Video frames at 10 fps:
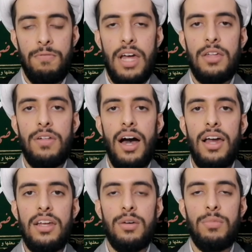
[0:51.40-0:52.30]

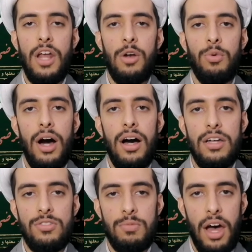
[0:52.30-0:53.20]
فلذلك من
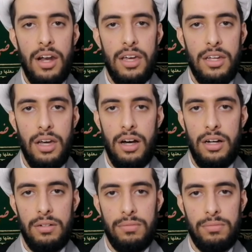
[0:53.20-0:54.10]
الواجب
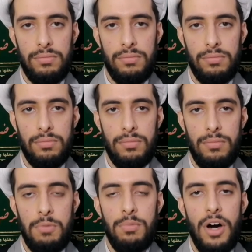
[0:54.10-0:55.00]
علينا
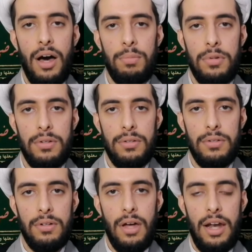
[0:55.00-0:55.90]
من باب
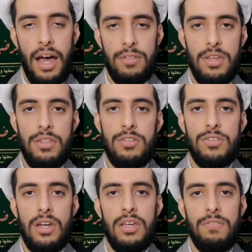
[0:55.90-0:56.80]
الحديث
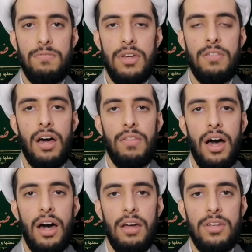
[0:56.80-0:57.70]
الشريف إذا
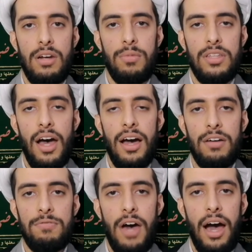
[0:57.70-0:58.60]
ظهرت البدع
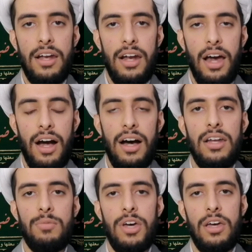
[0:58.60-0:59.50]
فعلى
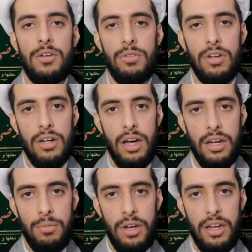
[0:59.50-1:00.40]
العالم أن يظهر
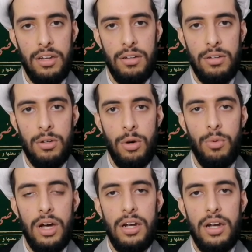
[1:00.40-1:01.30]
علمه
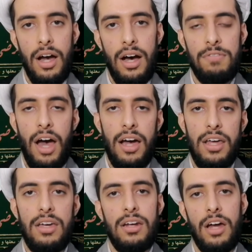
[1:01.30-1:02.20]
وإلا
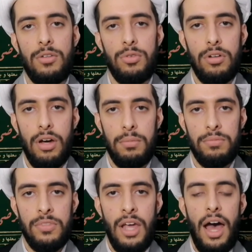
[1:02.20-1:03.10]
فعليه لعنة الله
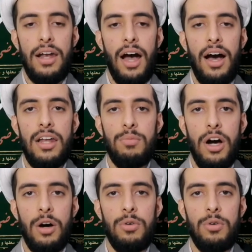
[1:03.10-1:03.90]
العالم ها